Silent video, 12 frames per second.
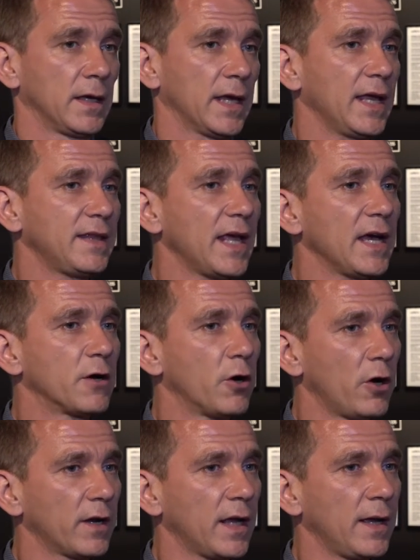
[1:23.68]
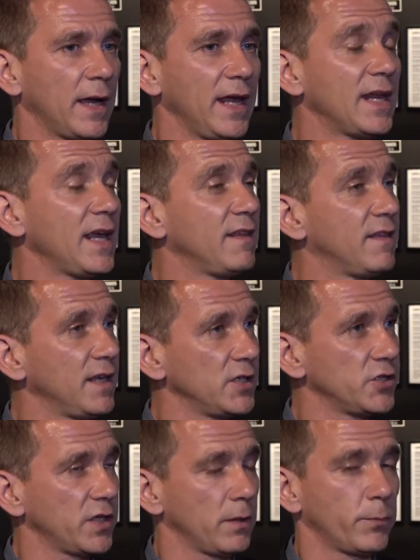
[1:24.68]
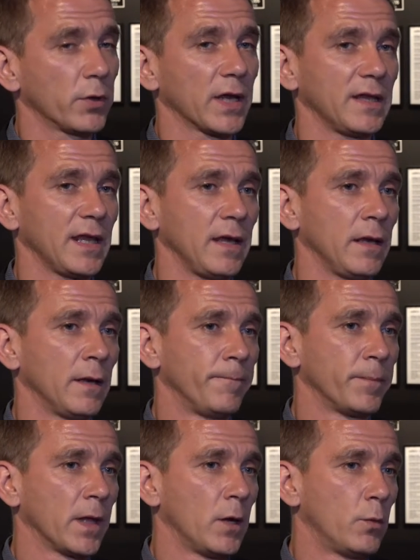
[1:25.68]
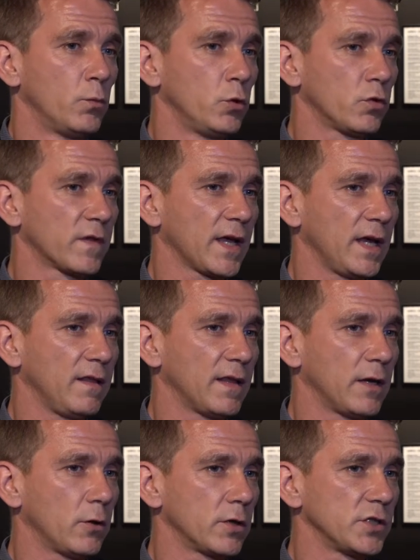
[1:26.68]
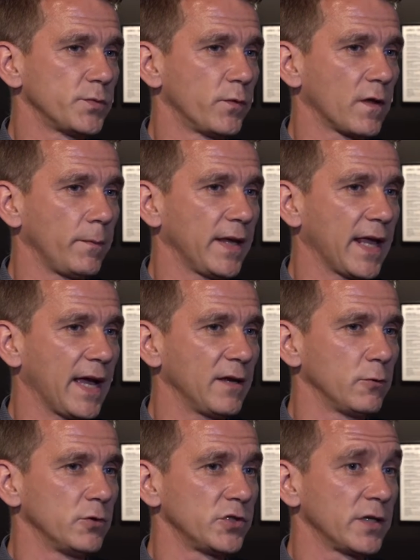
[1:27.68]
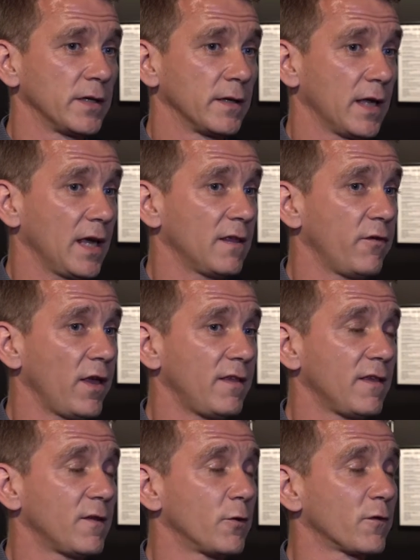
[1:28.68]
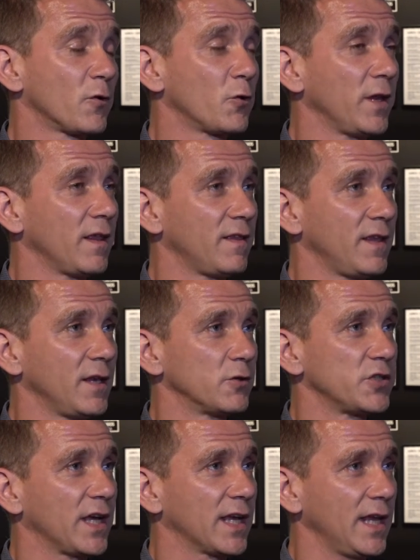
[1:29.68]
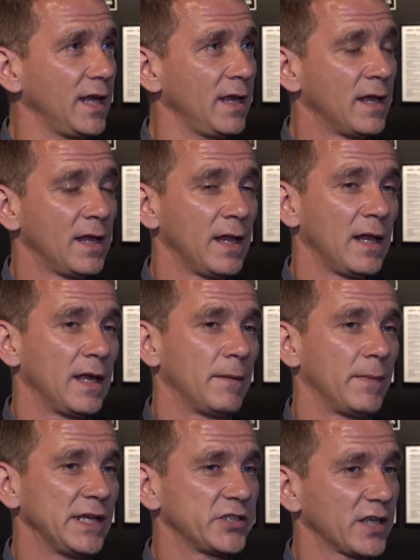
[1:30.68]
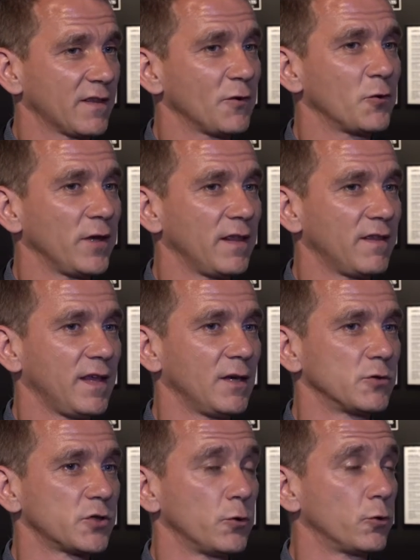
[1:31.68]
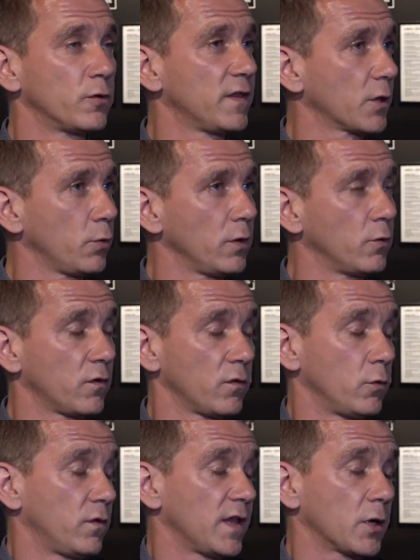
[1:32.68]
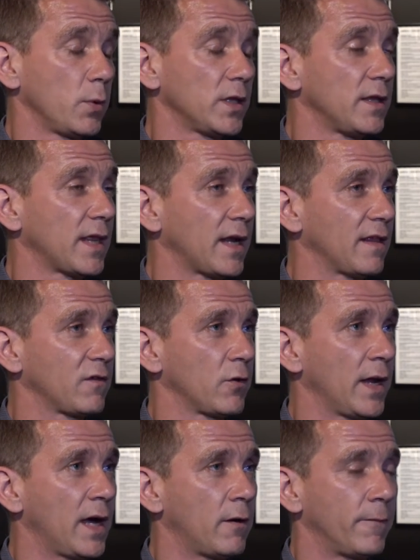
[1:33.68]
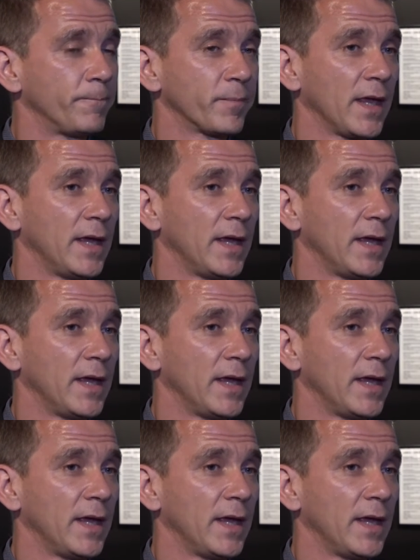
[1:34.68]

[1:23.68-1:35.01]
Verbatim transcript: que até agora ainda existe, porque tem muitos realizadores moçambicanos que às vezes não são conhecidos aqui mas que são conhecidos no circuito, no circuito internacional,